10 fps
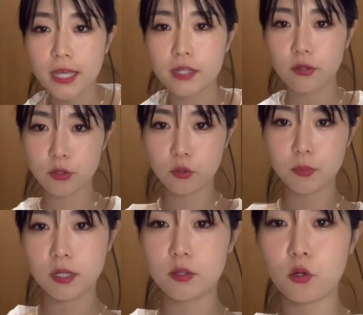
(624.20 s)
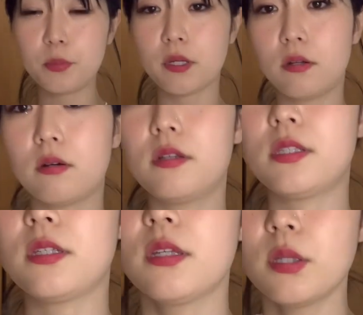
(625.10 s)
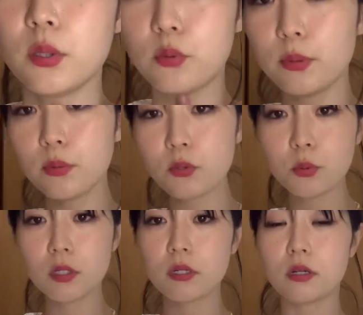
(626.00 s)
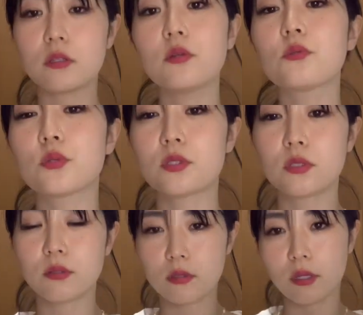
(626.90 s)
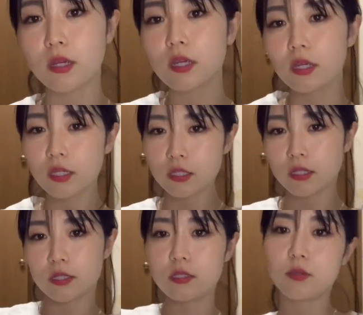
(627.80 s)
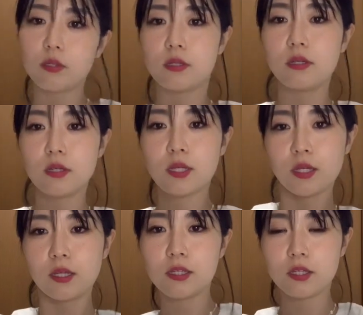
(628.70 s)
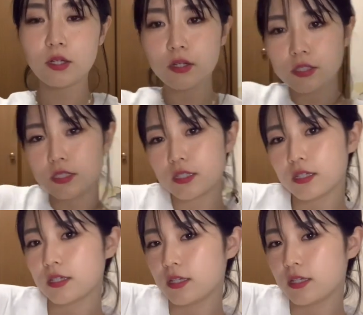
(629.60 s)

タイルがよく見えるよ、みたいな感じ。で、首元もなんかキュッとしてなくて、着やすい。いい感じ。で、